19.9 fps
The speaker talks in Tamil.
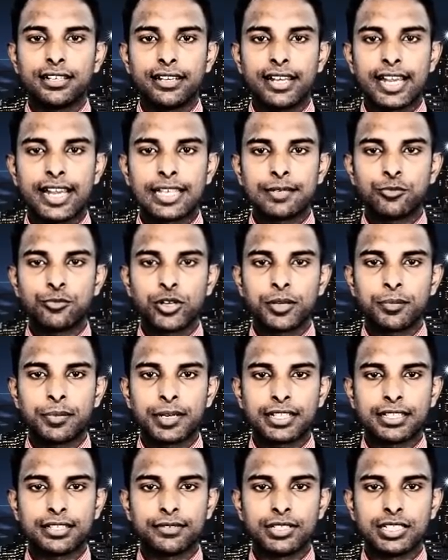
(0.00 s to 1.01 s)

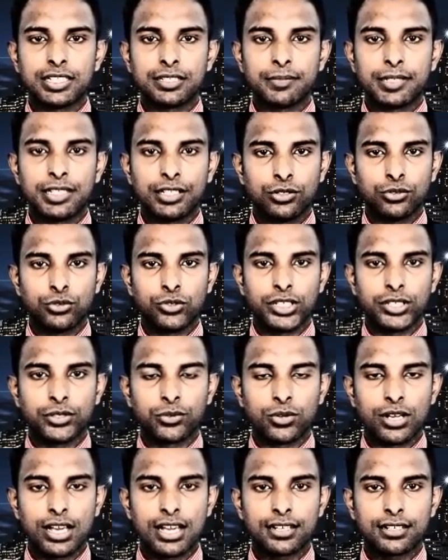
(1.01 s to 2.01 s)
நடைமுறைப்படுத்த வேண்டும் என
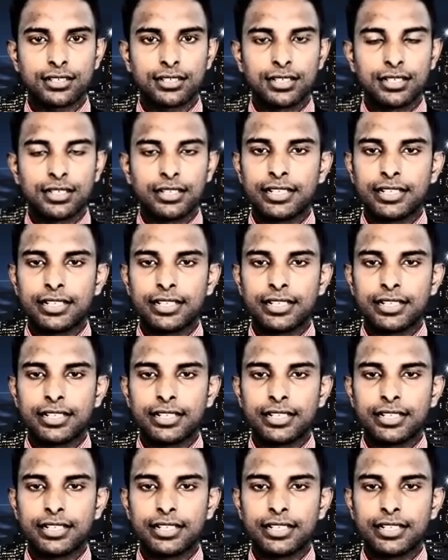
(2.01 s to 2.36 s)
கூறியுள்ளார்